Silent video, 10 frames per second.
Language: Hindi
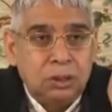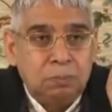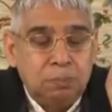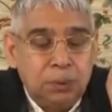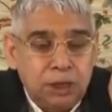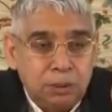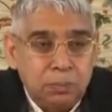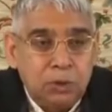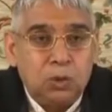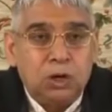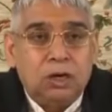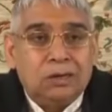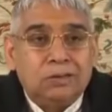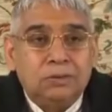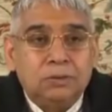या पैर में हो
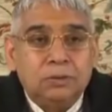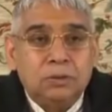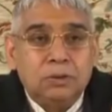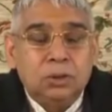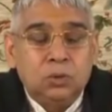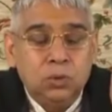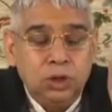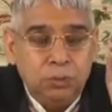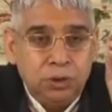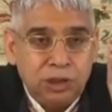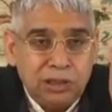गया कोई भी